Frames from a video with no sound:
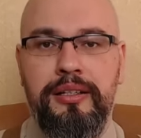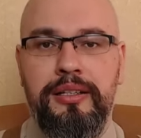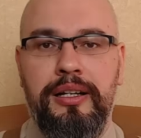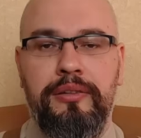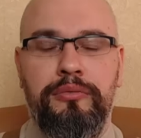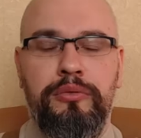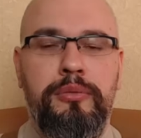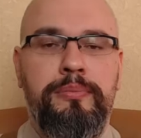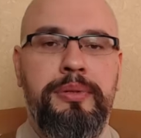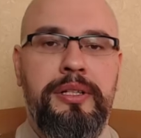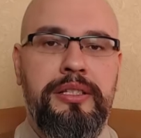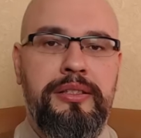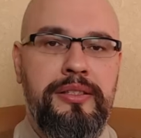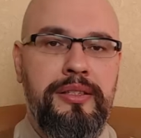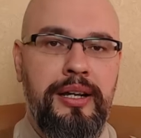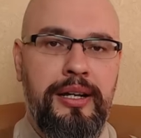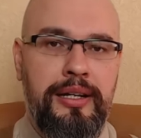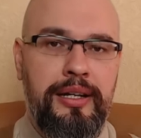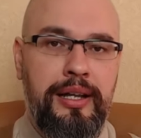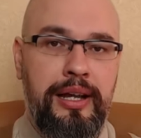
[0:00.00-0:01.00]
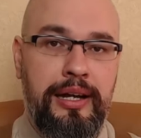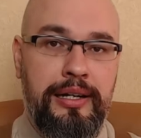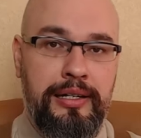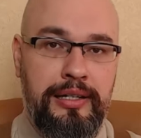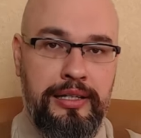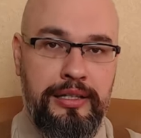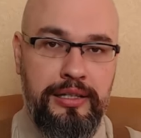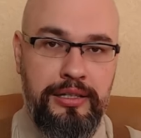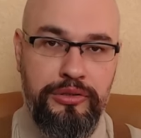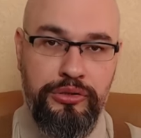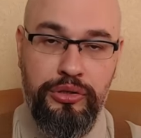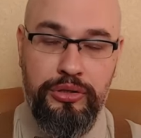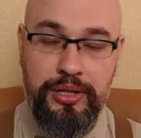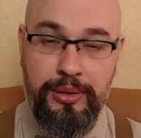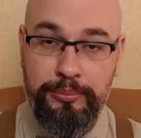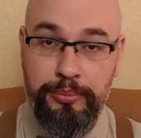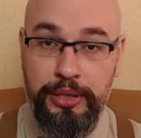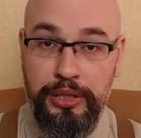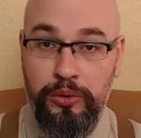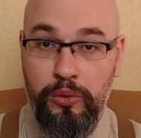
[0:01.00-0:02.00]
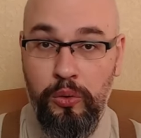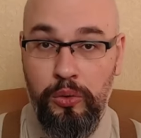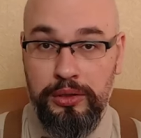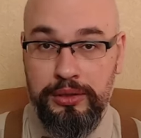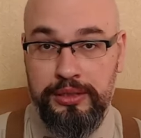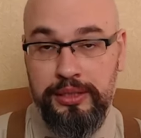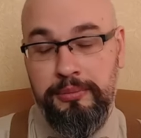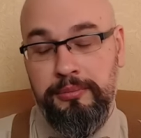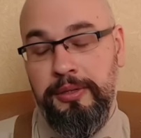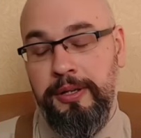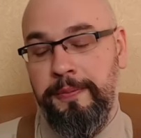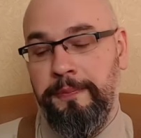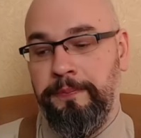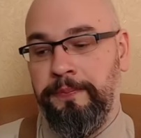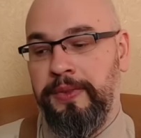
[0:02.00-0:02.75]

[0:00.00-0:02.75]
кого признали ограниченно пригодными.